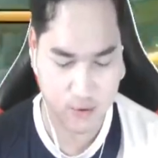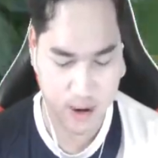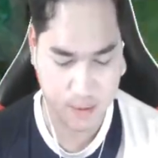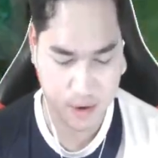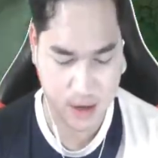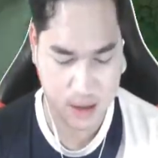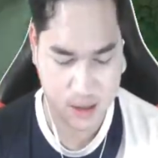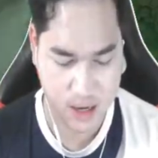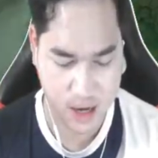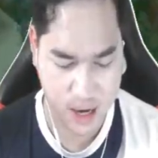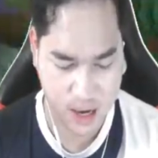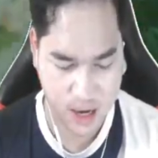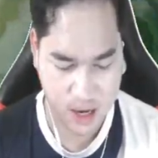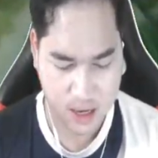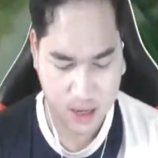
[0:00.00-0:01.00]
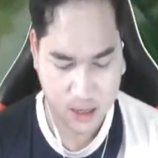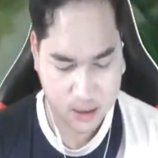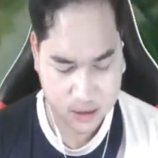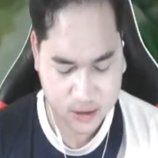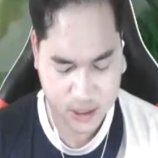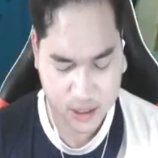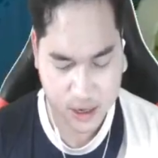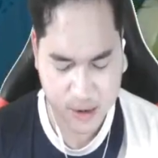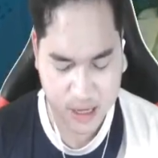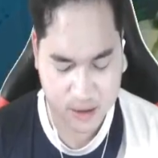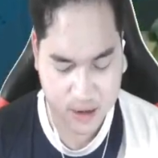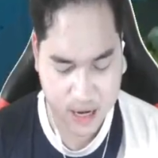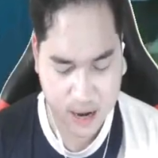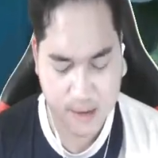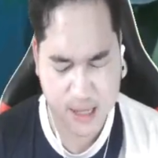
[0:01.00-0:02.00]
quay bây giờ thế chẳng như mày
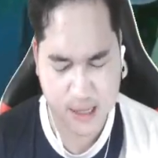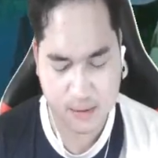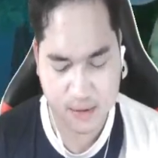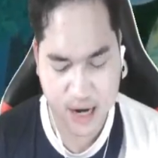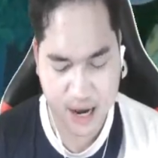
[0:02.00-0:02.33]
thôi các bạn chăn